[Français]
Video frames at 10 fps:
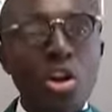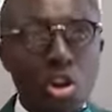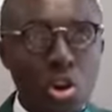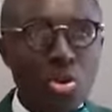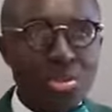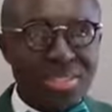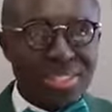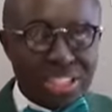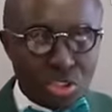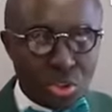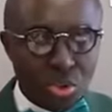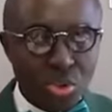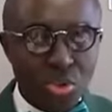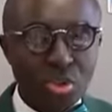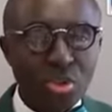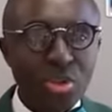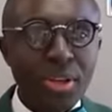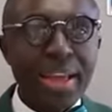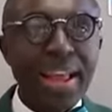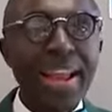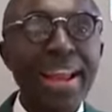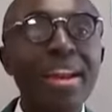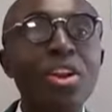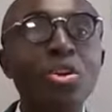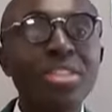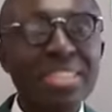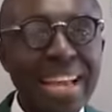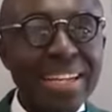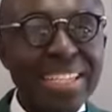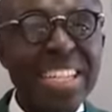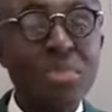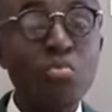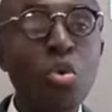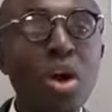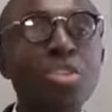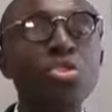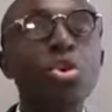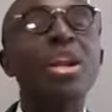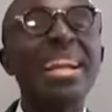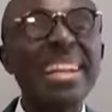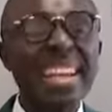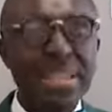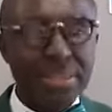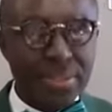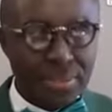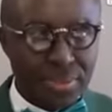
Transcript: constitue le dernier mois de l'année.